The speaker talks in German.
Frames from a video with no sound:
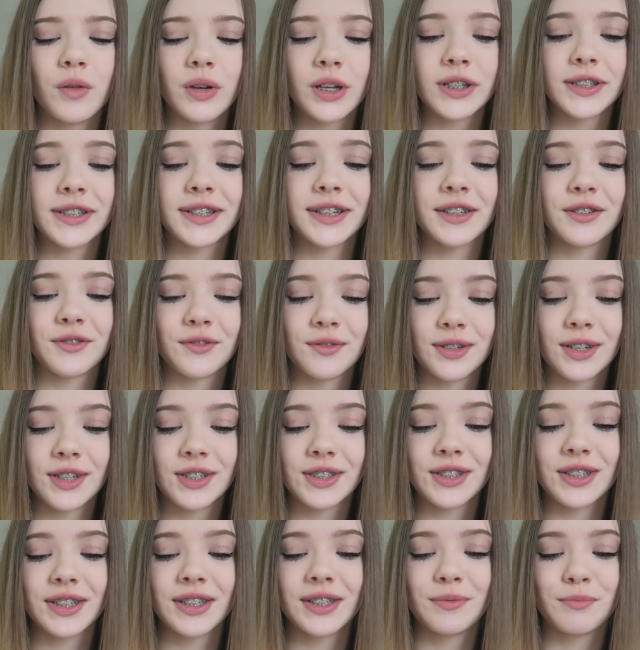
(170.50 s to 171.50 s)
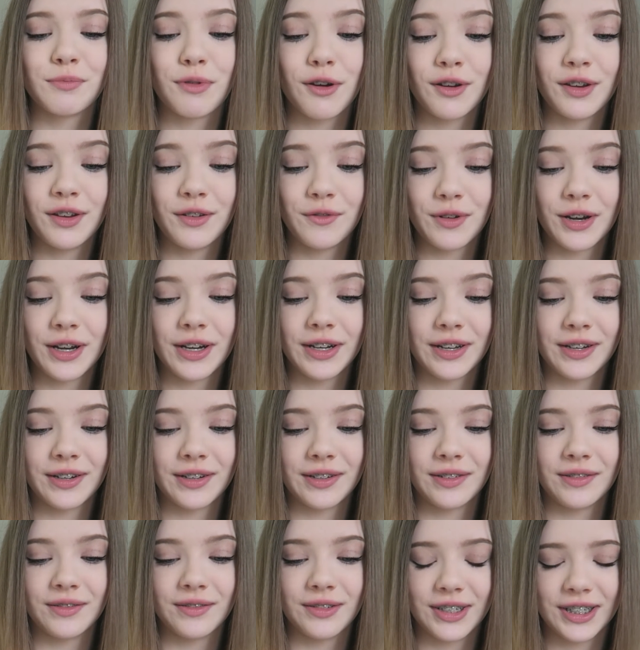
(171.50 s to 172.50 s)
unterstrich, unterstrich,
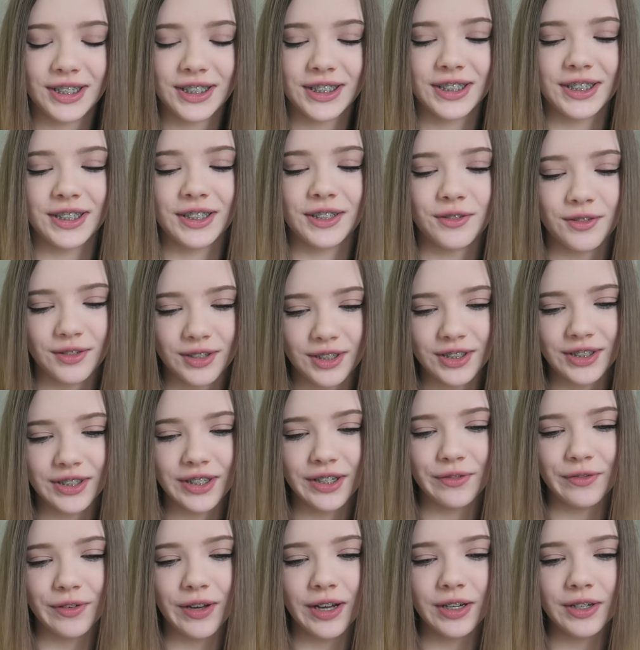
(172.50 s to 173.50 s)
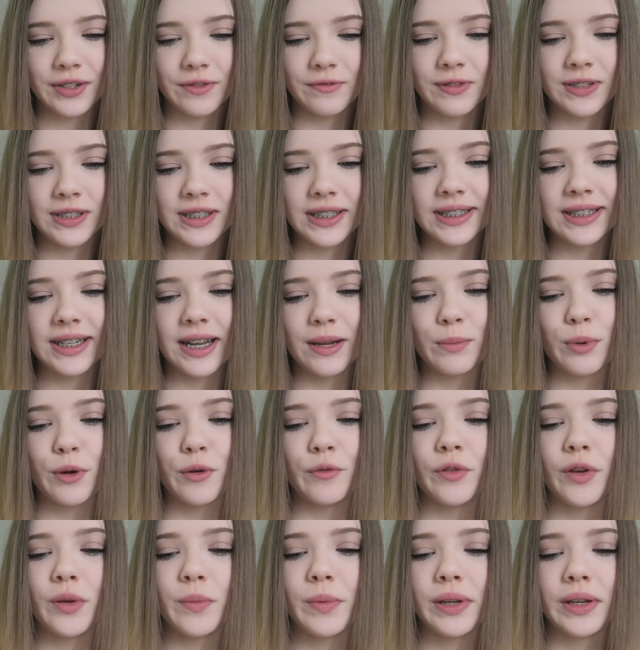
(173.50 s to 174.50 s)
Ponyrider, unterstrich, unterstrich fragt, wie sieht dein
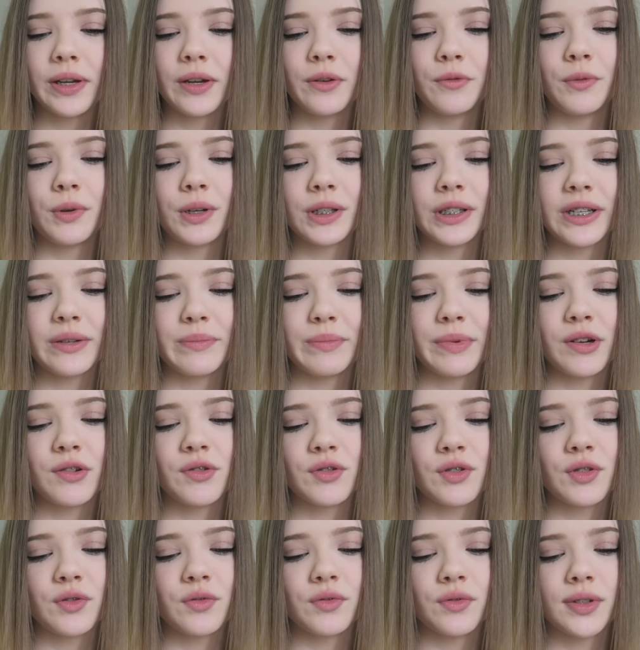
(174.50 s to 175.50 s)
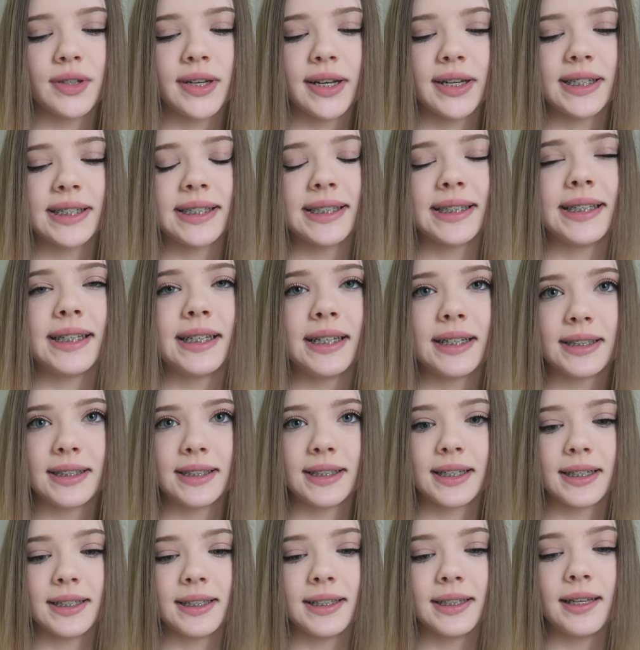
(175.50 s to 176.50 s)
Profilbild in WhatsApp aus und dein
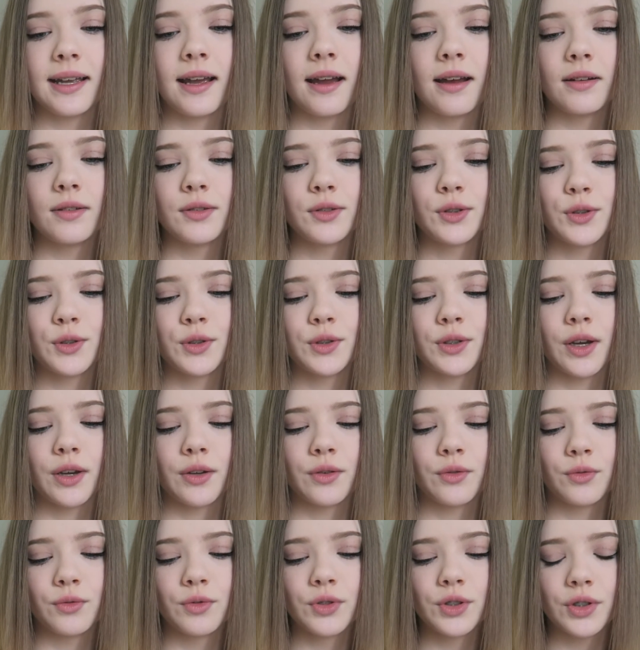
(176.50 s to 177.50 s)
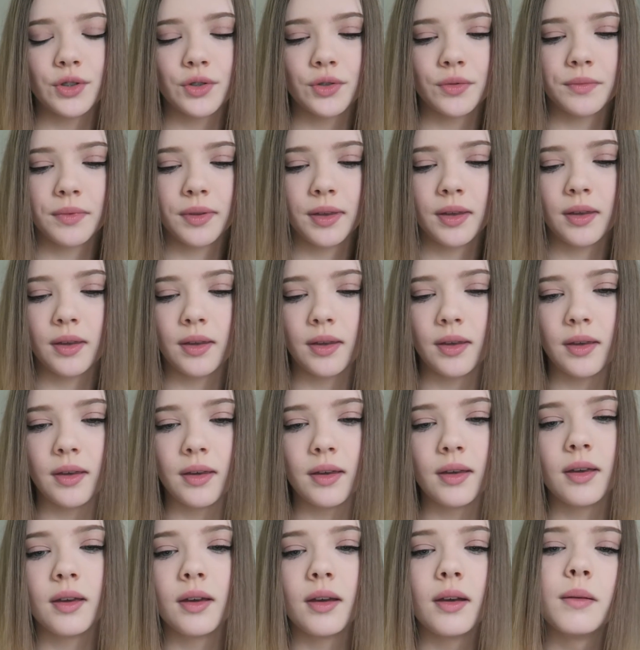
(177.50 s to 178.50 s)
derzeitiger Status?
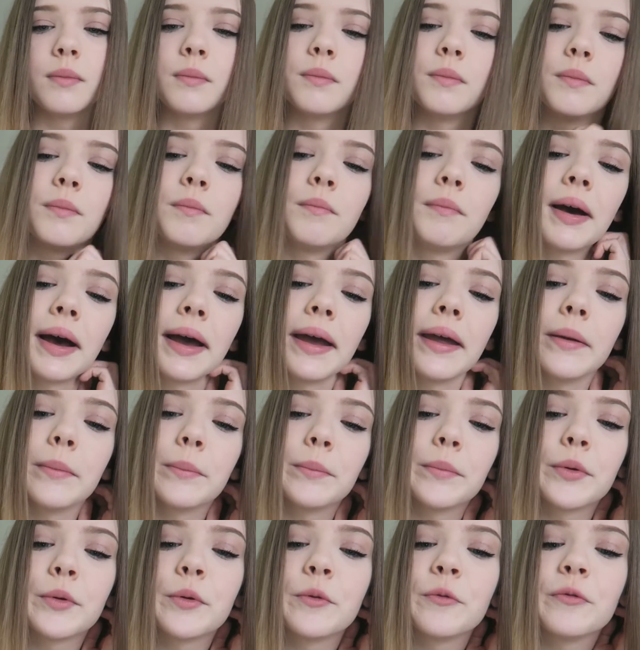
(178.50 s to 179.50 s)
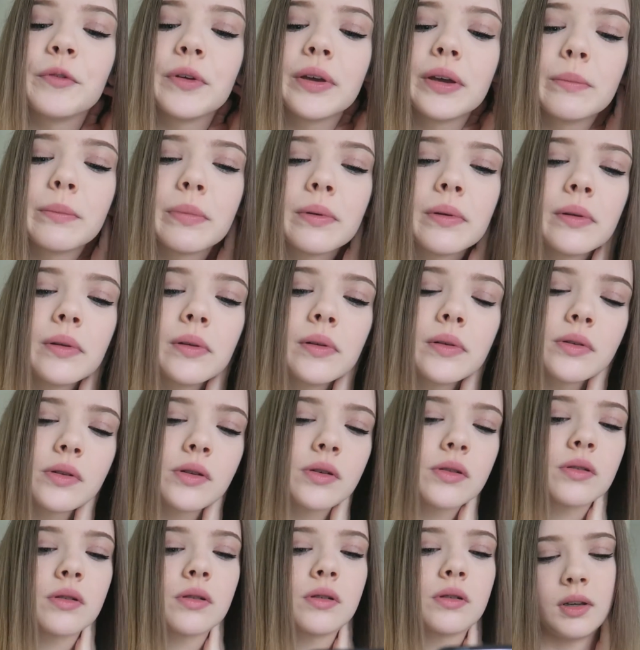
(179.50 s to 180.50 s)
Mein Profilbild
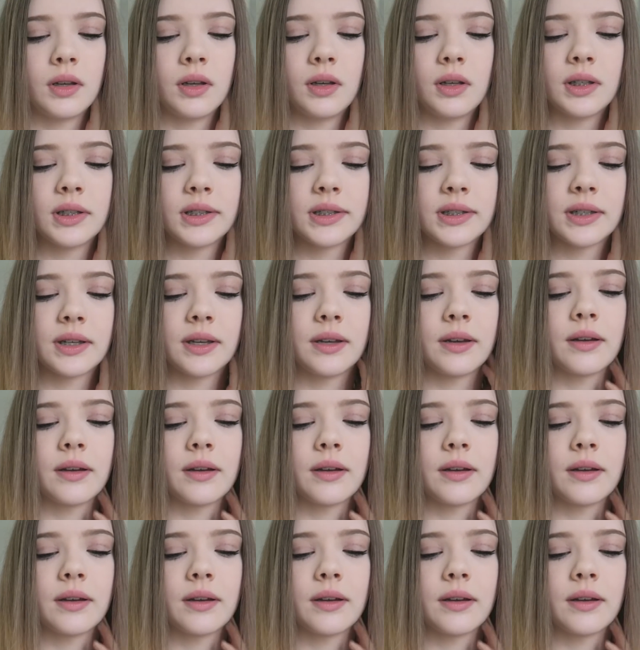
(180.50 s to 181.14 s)
ist